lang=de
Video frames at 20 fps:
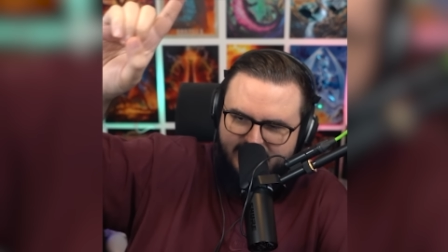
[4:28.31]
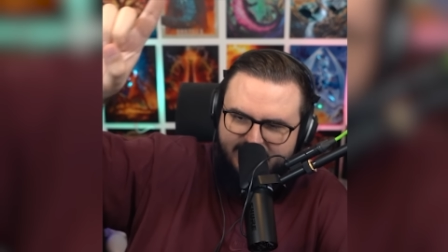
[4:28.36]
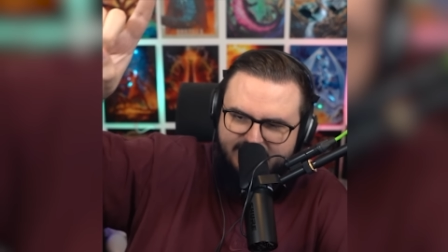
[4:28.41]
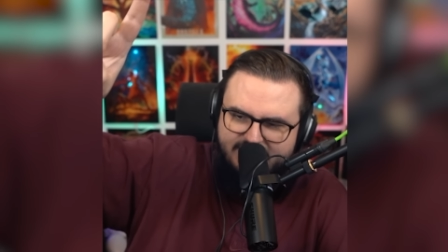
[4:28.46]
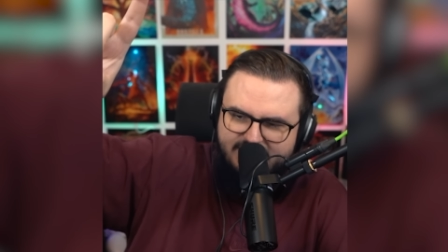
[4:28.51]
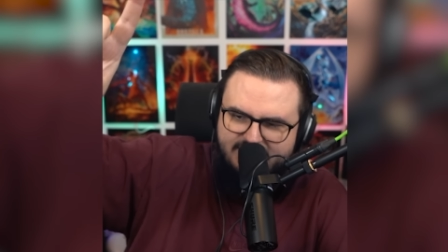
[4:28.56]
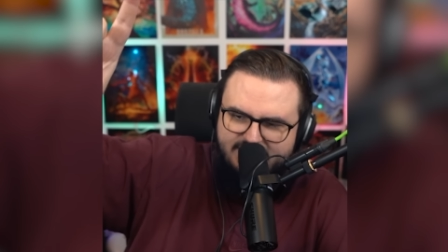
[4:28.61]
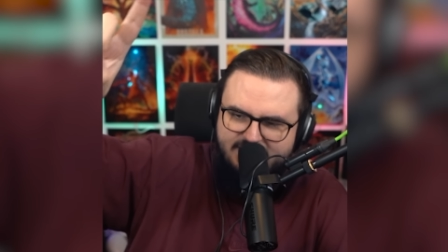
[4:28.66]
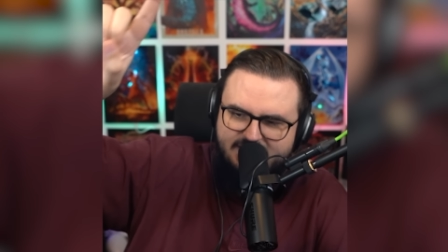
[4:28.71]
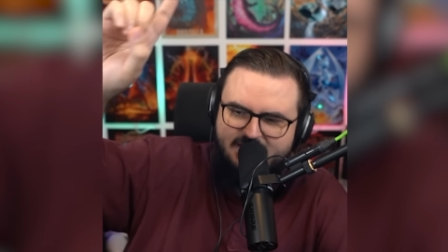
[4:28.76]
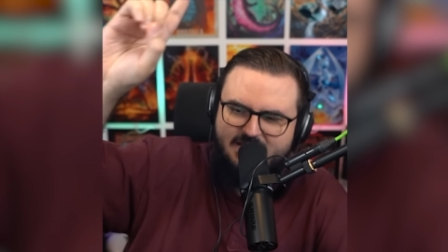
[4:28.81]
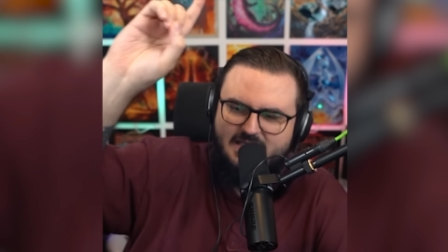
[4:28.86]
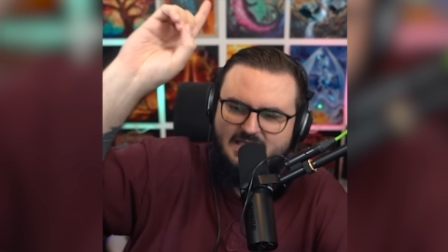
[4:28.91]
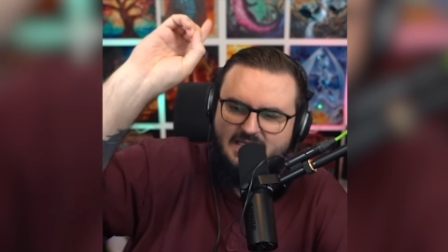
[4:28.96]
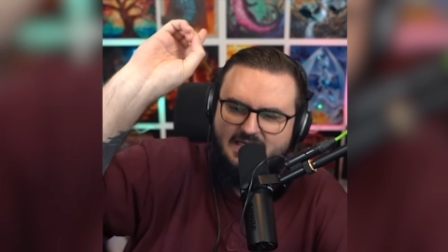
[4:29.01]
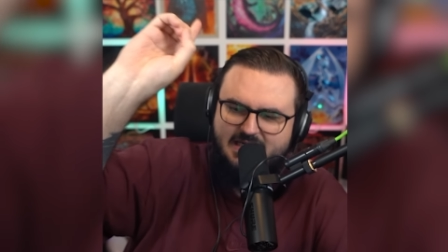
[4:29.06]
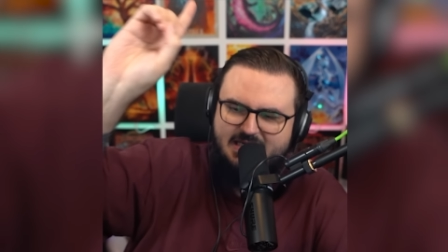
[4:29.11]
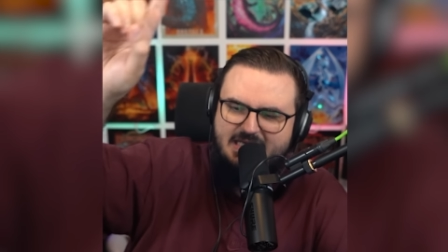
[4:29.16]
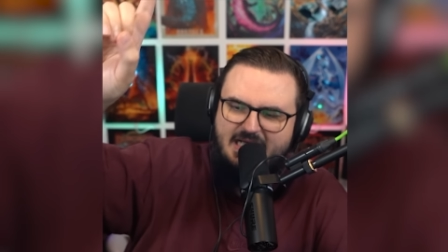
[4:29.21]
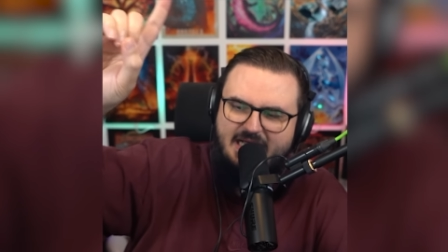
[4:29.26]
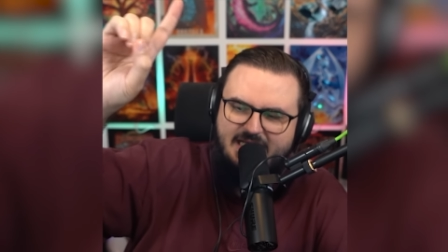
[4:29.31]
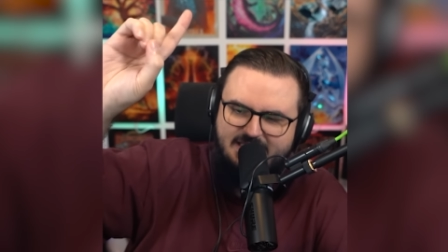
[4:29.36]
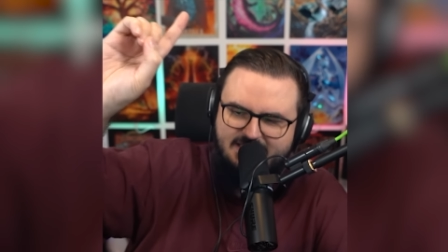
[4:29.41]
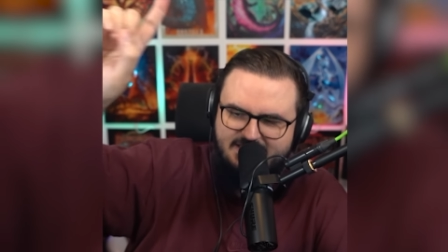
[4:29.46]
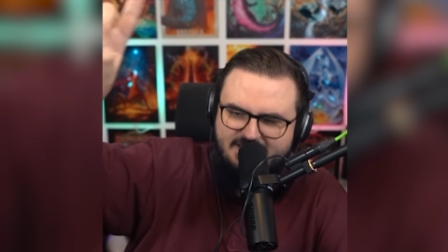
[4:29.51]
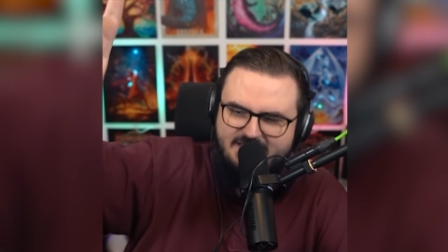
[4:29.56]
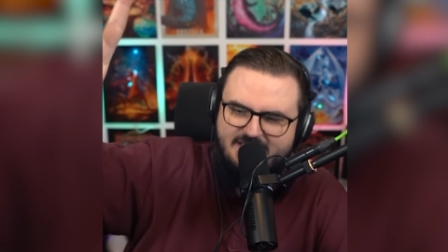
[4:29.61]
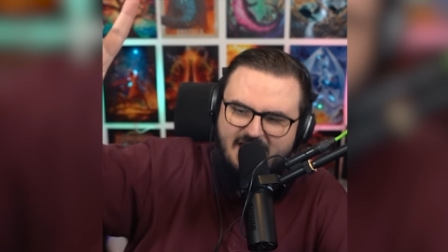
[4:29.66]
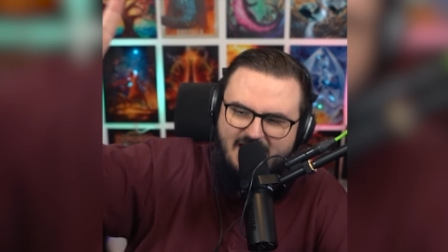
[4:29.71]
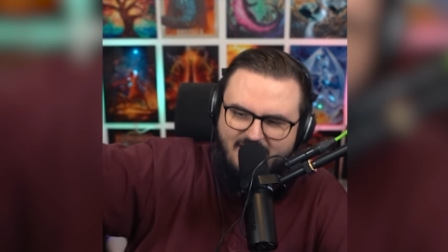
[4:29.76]
ist, kein
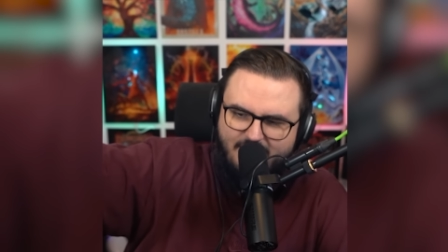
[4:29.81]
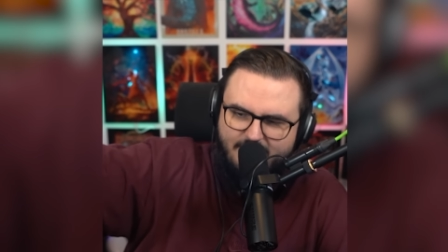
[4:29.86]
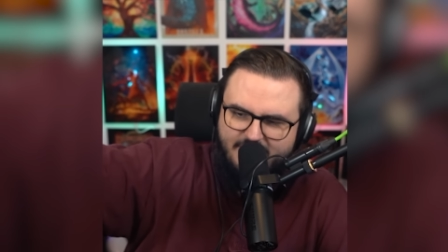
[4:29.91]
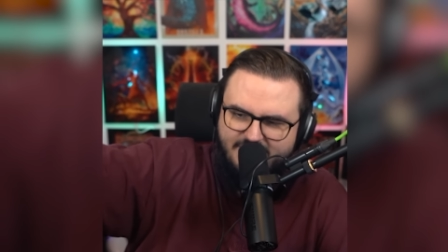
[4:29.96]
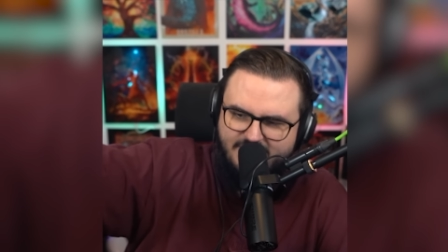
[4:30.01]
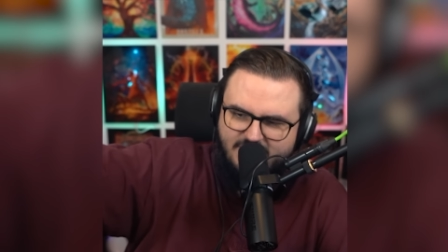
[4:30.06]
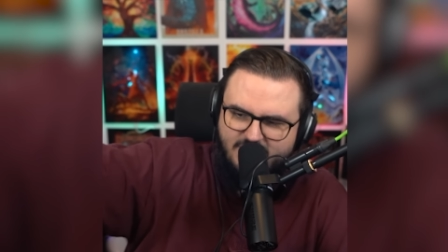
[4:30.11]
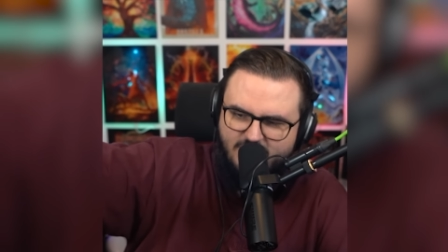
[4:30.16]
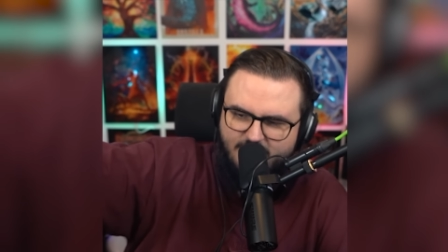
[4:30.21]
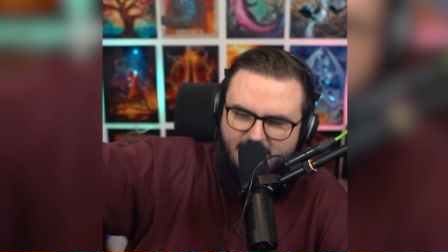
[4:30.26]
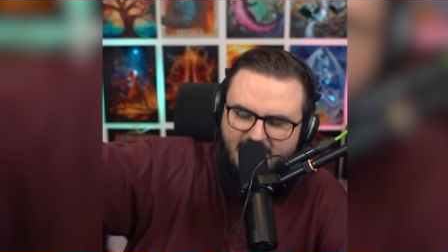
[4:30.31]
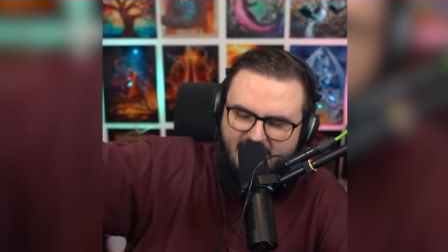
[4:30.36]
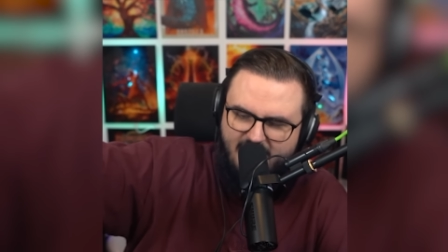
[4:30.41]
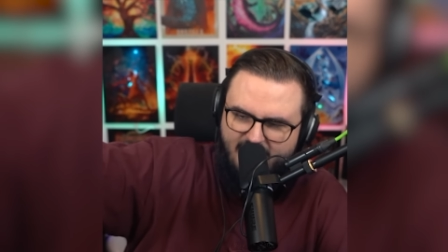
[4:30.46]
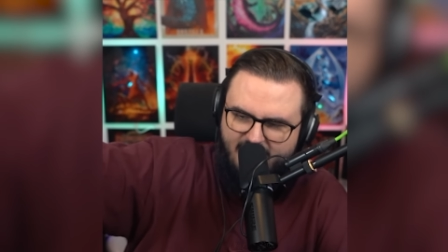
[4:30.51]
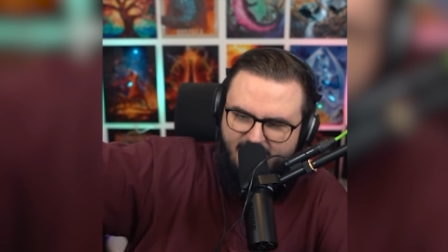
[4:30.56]
Statement zu machen.